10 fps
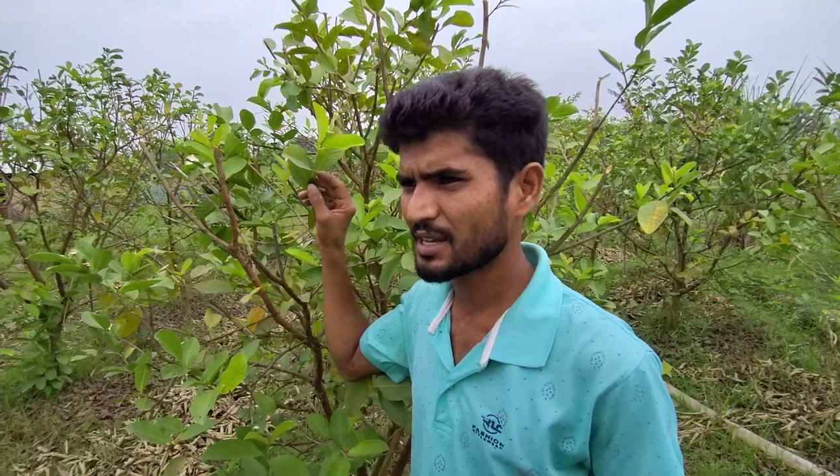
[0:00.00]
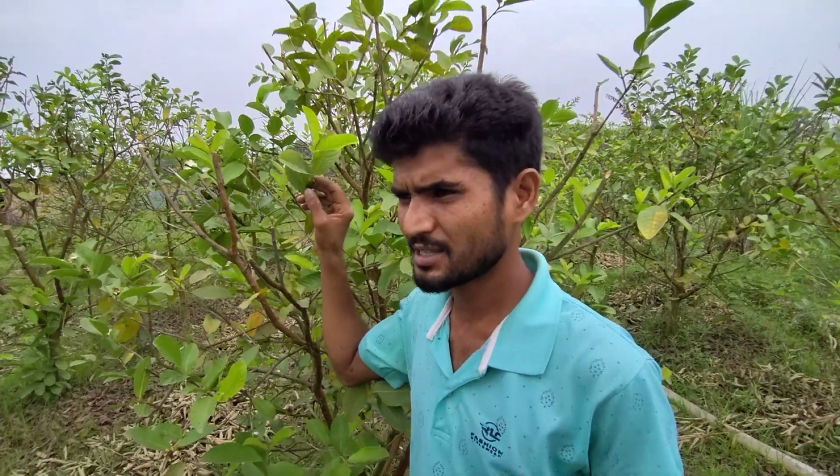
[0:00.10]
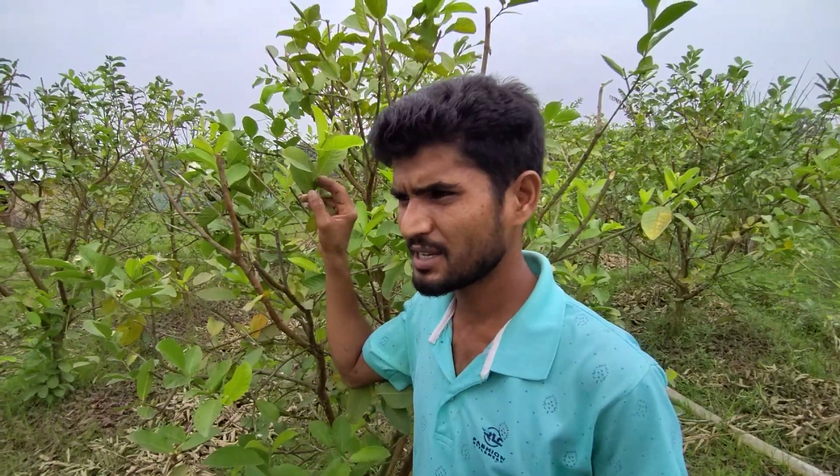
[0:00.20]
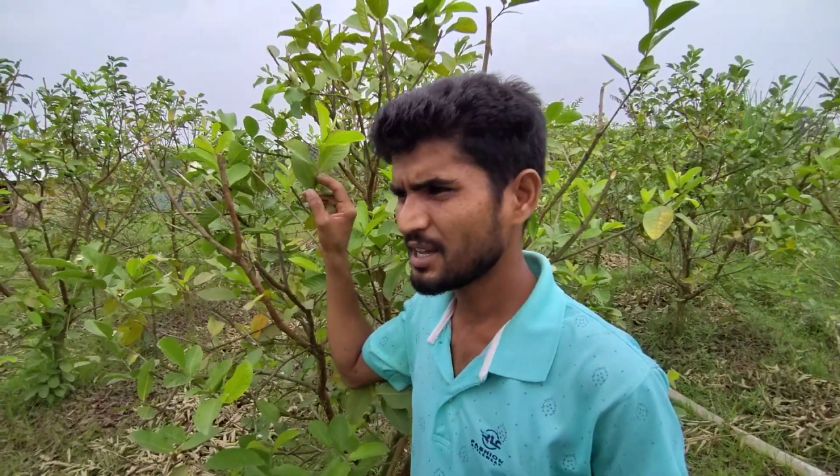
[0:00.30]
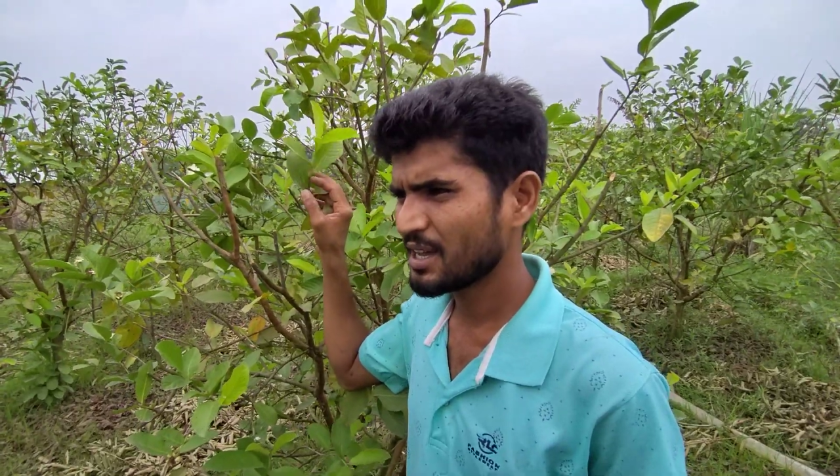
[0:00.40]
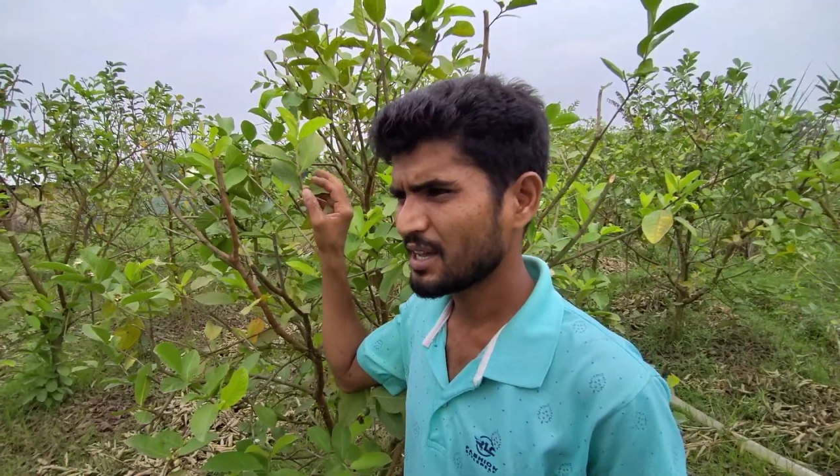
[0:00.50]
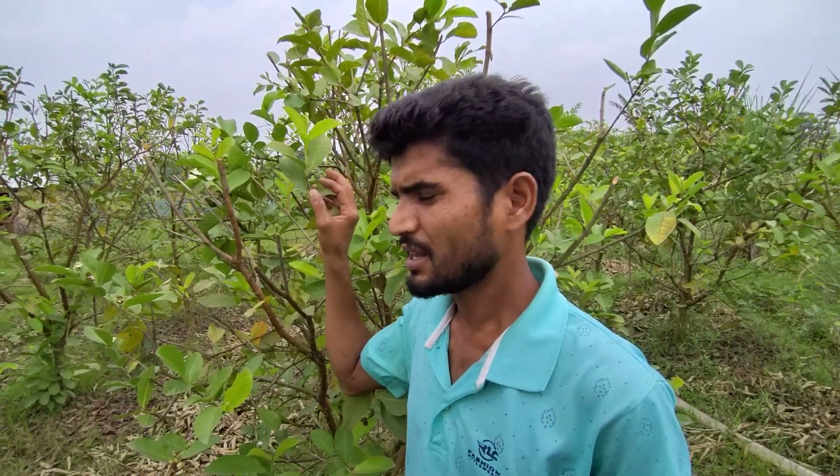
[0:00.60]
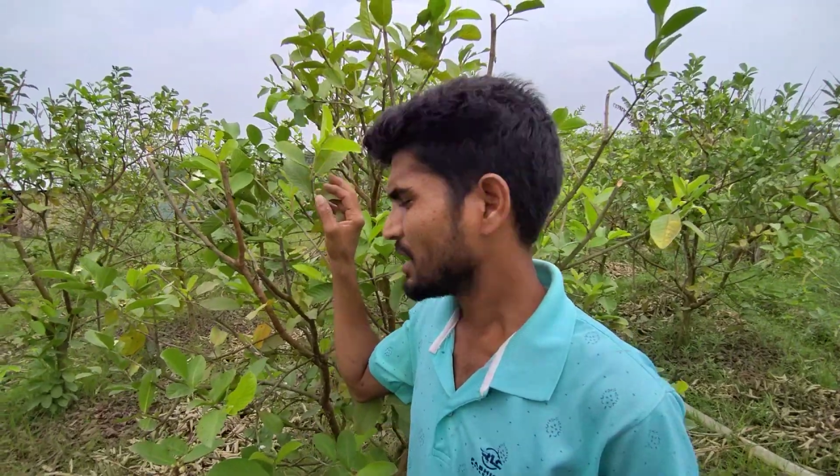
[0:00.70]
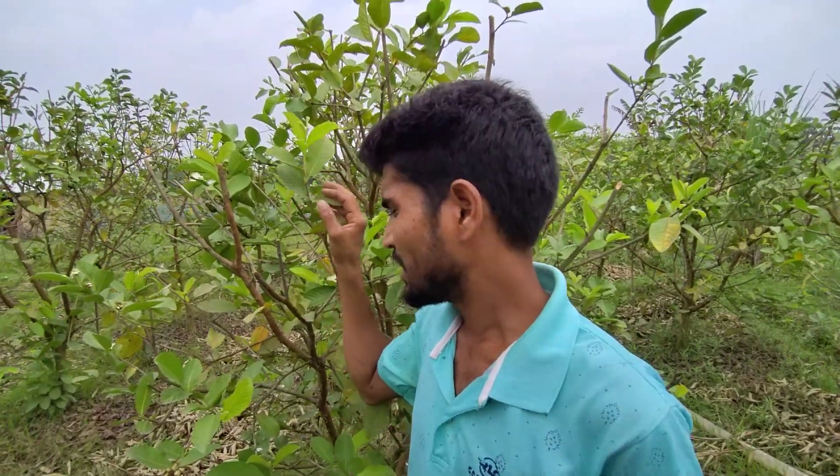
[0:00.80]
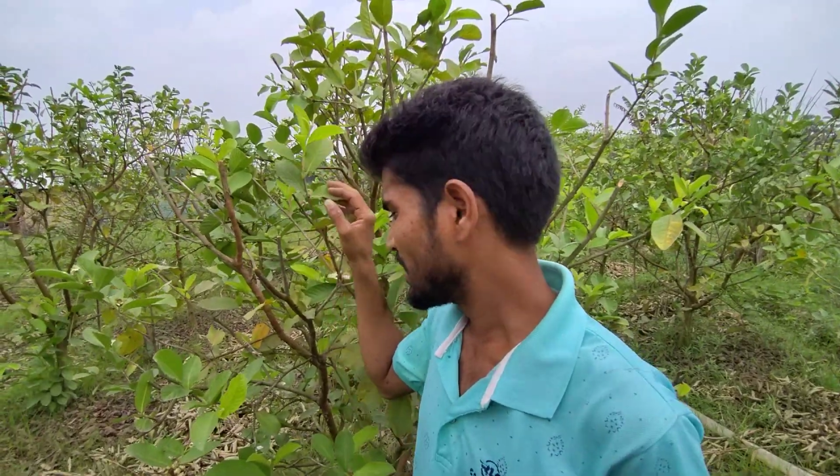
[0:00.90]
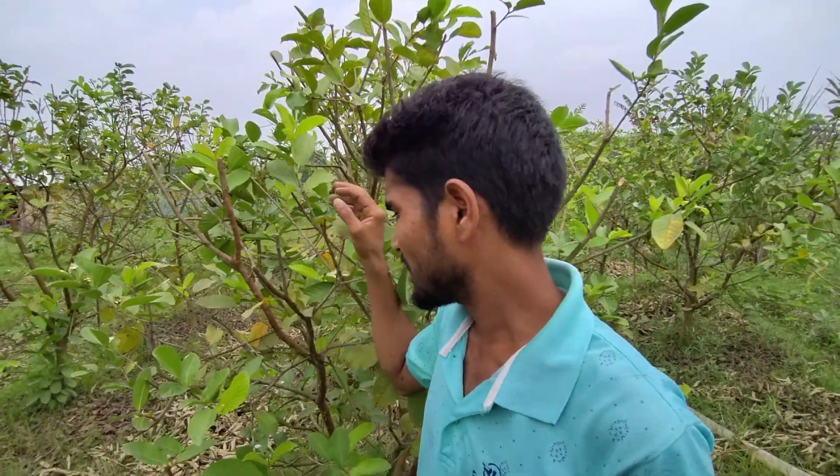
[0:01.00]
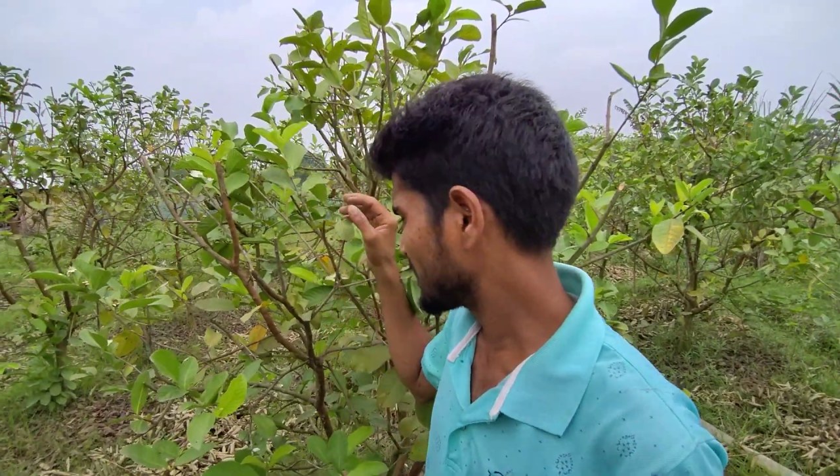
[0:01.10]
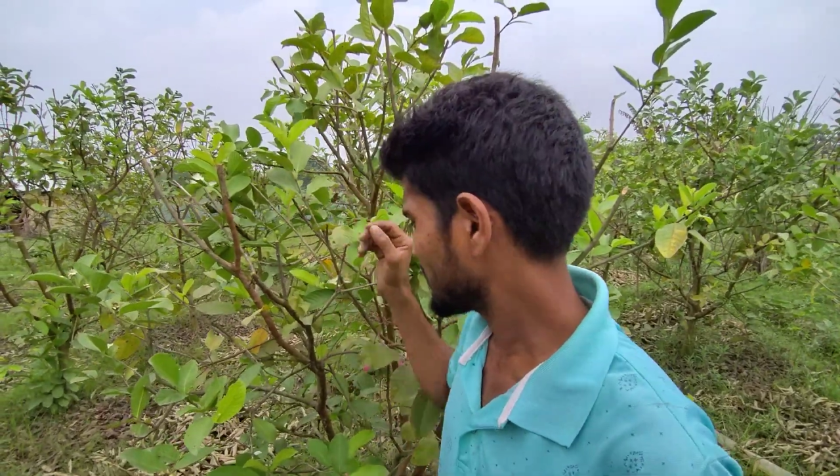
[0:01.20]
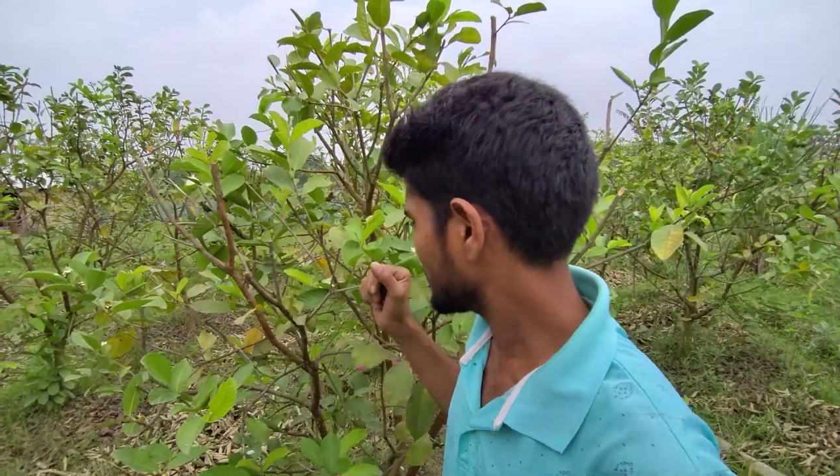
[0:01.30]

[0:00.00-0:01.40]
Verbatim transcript: গাছে আর